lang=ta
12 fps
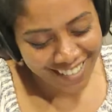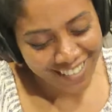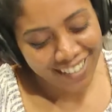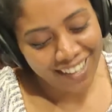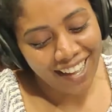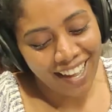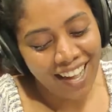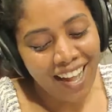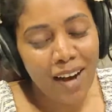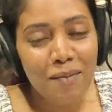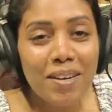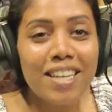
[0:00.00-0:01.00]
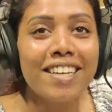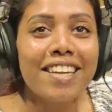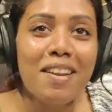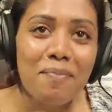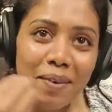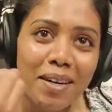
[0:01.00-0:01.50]
மணி நேரம் மேலே ஆயிடுச்சுல ரொம்ப
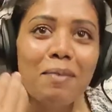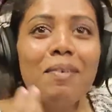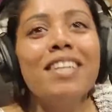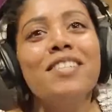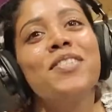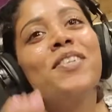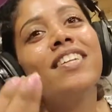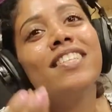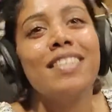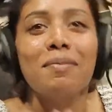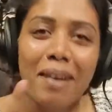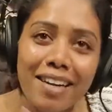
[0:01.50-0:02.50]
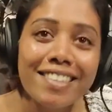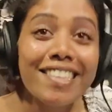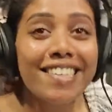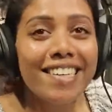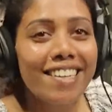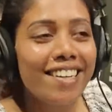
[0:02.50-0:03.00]
ஆக்டிவ் வந்து கம்மியாயிடும்
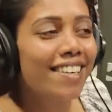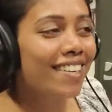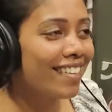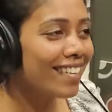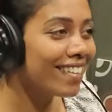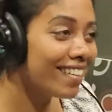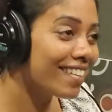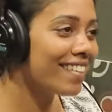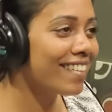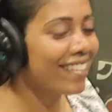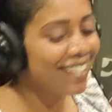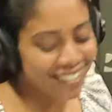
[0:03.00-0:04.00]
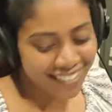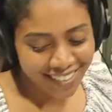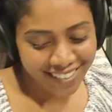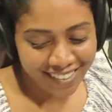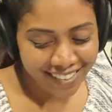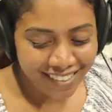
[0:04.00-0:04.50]
உன்னிப்பாக சில விஷயங்கள் வந்து கவனிக்க முடியாது
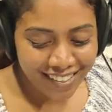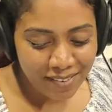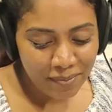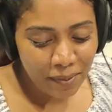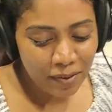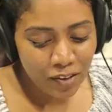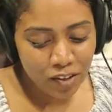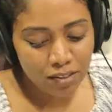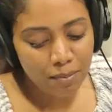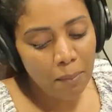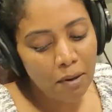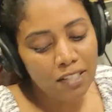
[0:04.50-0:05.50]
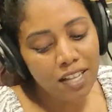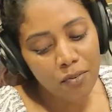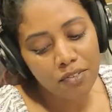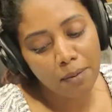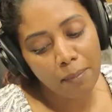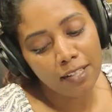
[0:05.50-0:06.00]
முன்னாடி கவனித்த மாதிரி அது வந்து
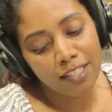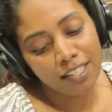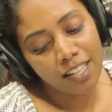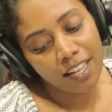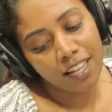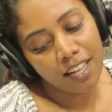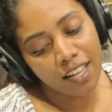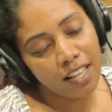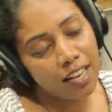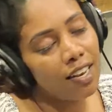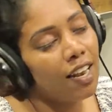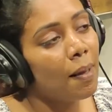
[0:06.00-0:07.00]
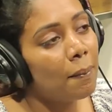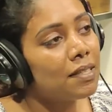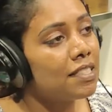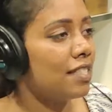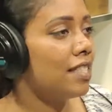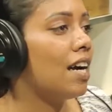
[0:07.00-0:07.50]
எனக்கு ரொம்ப டிஃபிகல்ட்டாக இருந்துச்சு
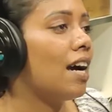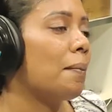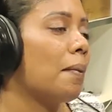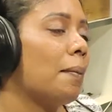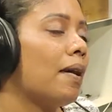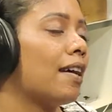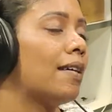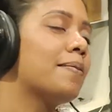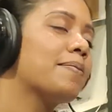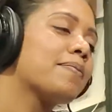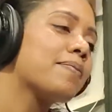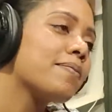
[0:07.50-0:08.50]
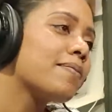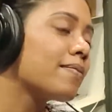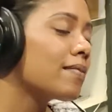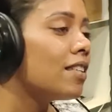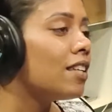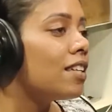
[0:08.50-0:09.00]
ஏன்னா நான் டப்பிங் வந்து நல்லா
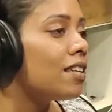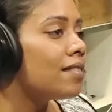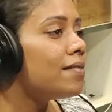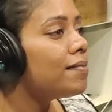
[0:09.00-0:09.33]
வரணும்னு நினைப்பேன்